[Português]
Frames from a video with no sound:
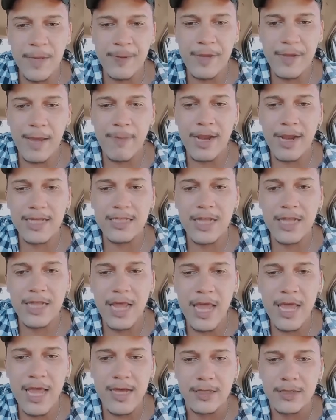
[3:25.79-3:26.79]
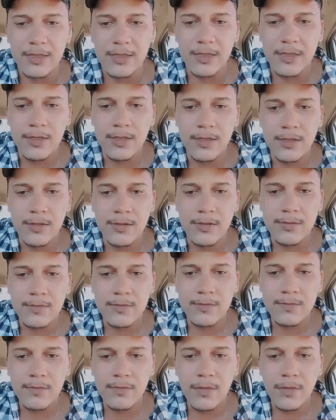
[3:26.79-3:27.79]
A senhora é prefeita de um grande
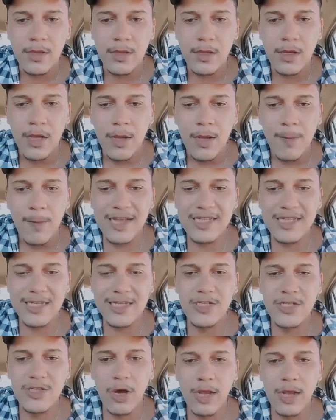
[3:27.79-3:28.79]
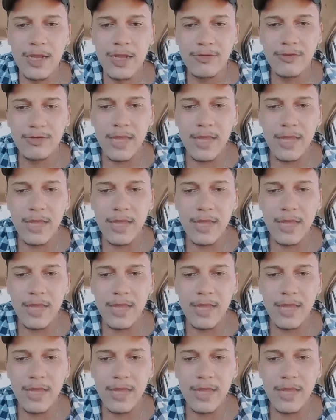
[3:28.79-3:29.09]
município que é Brasileia.